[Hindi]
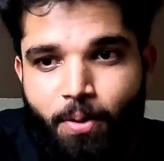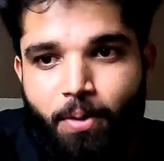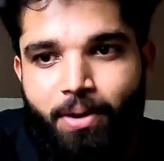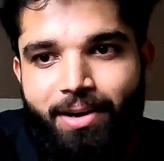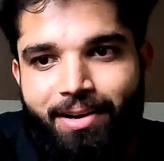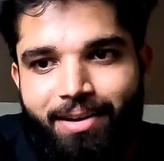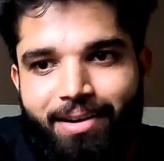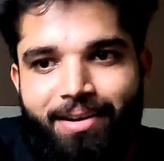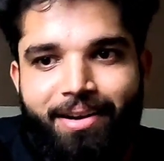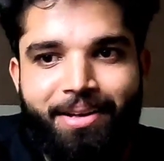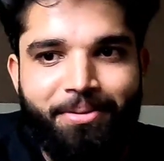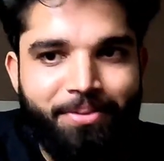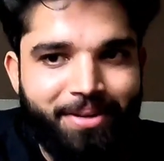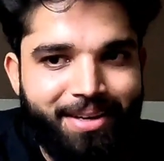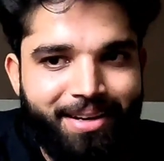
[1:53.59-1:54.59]
और अगर
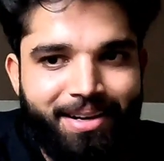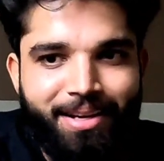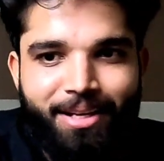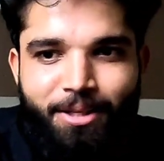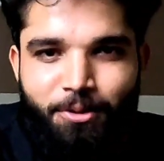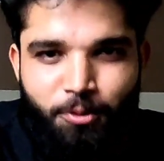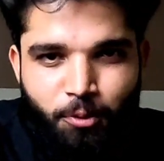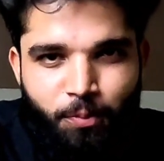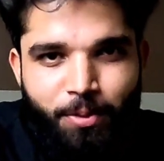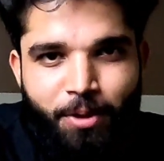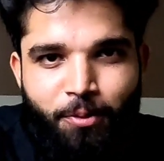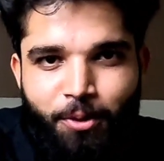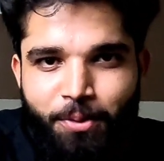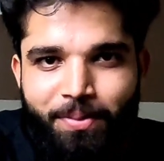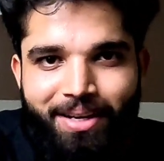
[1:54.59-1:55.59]
नहीं भी करेंगे तो भी
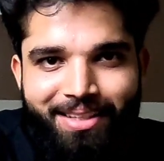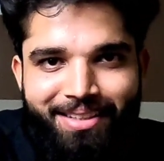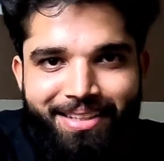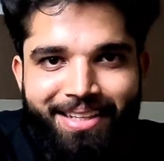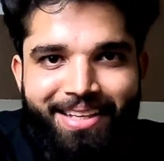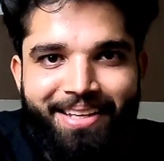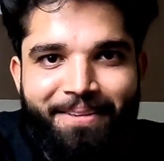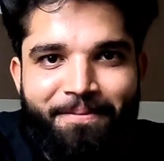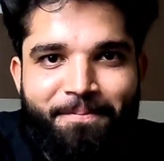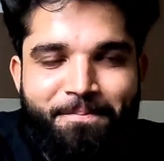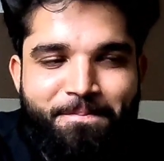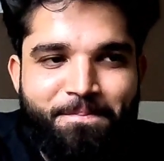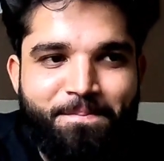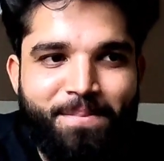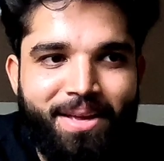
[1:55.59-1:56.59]
कोई बात नहीं
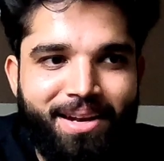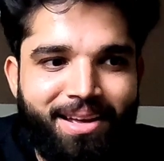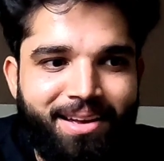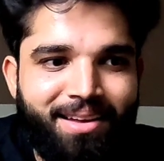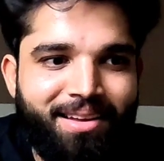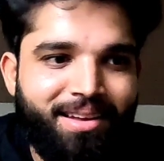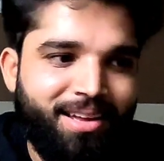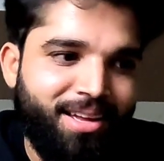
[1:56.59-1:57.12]
है ना